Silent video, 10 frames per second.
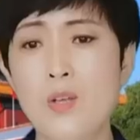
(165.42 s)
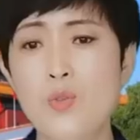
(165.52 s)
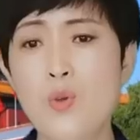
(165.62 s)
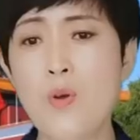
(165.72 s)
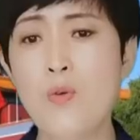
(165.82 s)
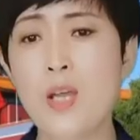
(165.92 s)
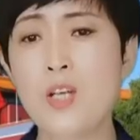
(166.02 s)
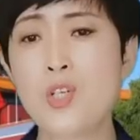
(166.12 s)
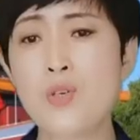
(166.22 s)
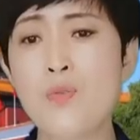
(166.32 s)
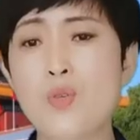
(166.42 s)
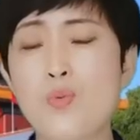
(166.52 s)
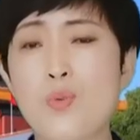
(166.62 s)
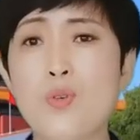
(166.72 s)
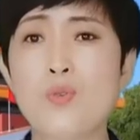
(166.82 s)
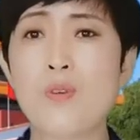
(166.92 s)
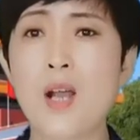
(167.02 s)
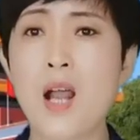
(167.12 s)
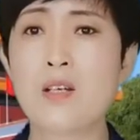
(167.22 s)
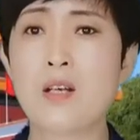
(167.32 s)
作为世卫组织总
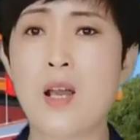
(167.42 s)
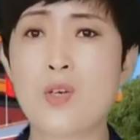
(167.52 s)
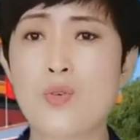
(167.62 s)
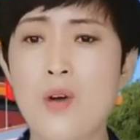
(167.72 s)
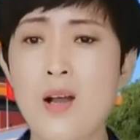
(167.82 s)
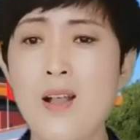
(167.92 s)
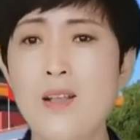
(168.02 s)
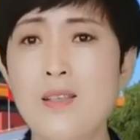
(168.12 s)
干事来说，